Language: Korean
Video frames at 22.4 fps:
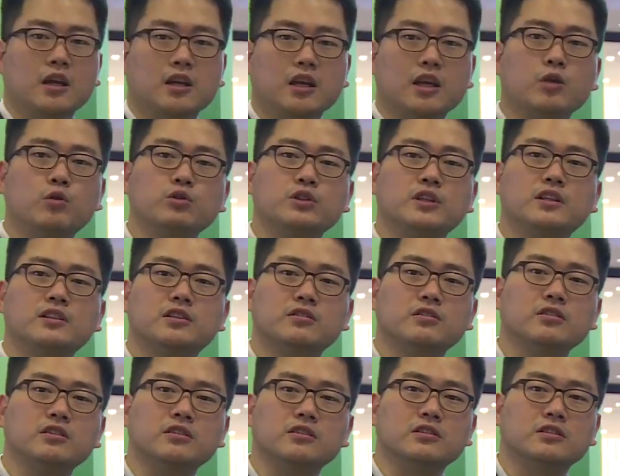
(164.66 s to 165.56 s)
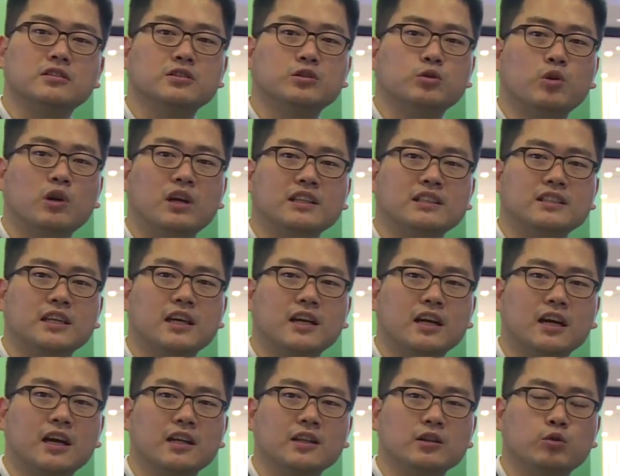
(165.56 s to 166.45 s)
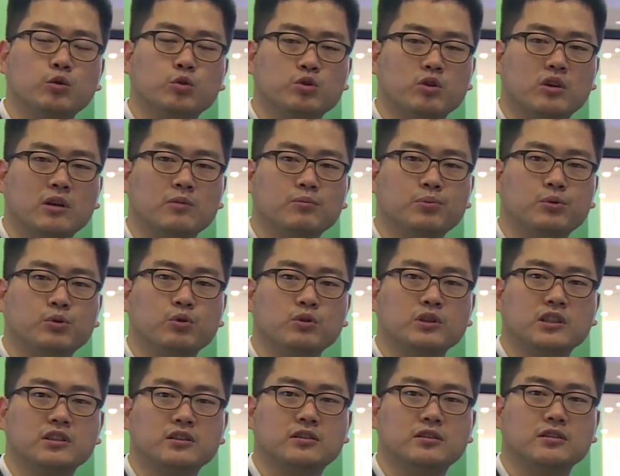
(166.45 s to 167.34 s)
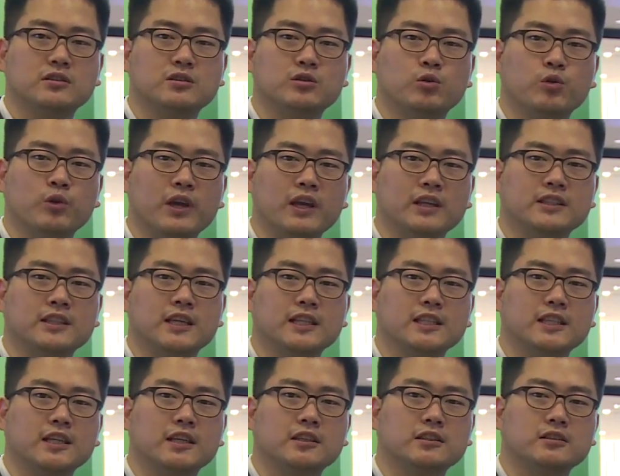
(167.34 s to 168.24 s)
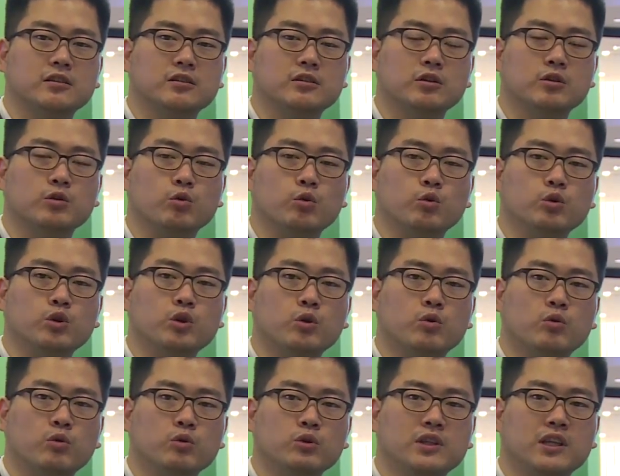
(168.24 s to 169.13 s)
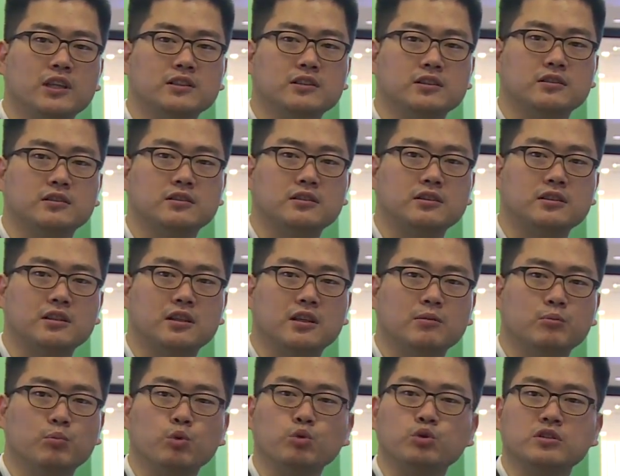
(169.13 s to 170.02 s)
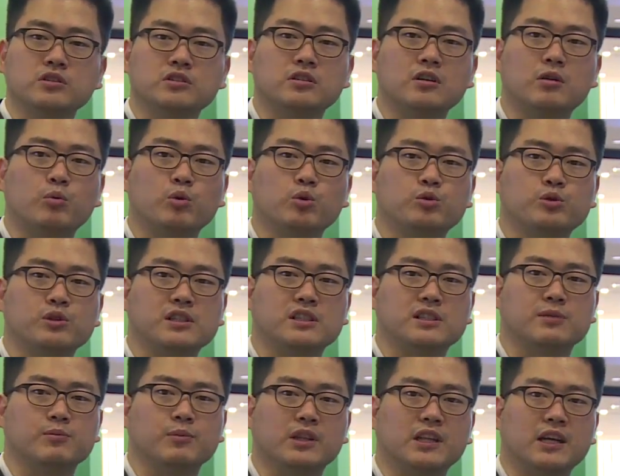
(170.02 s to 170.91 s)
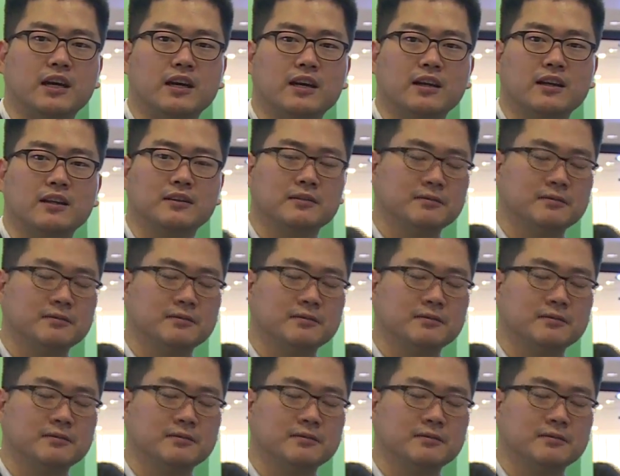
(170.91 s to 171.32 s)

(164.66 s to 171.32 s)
이곳에서는 그동안 착한 도서관 프로젝트를 통해 제작했었던 오디오 콘텐츠들을 모두 들어볼 수 있습니다.